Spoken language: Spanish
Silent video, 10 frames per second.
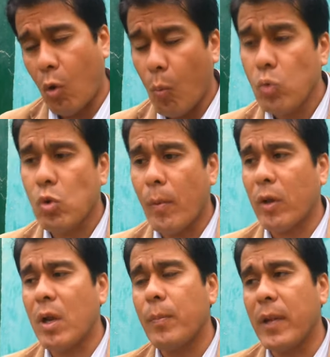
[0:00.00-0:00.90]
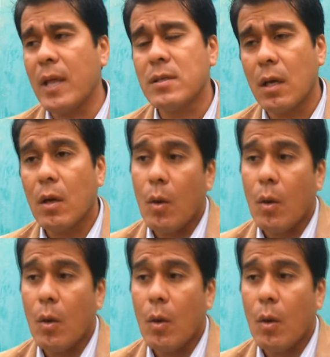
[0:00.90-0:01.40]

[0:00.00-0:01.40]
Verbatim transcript: con mucho mayor experiencia,